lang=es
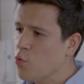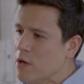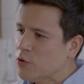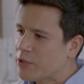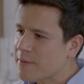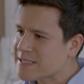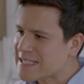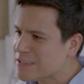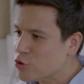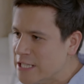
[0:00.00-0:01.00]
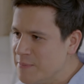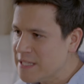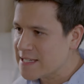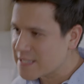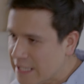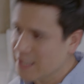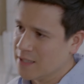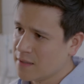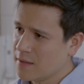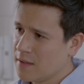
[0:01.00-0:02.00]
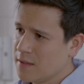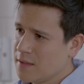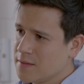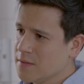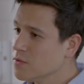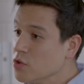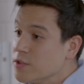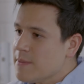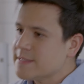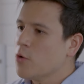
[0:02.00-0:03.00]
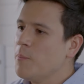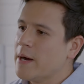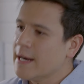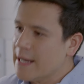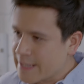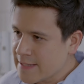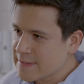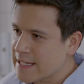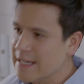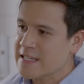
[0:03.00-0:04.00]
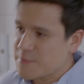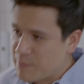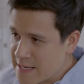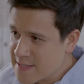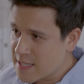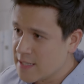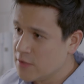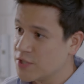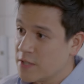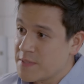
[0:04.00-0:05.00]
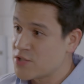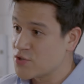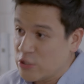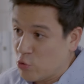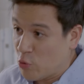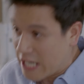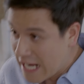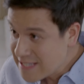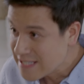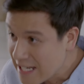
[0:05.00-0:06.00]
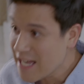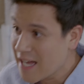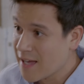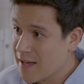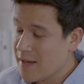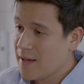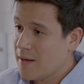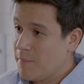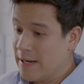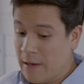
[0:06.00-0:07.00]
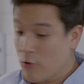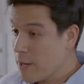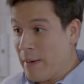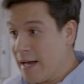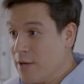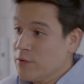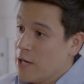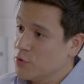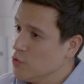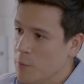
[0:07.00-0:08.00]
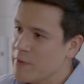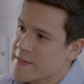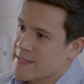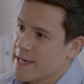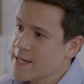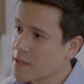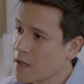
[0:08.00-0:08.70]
Cuando rebasas los límites, sí. No te basta con pagar la renta, la despensa y los servicios de tu casa. Para ahora pagar un auto no puede ser.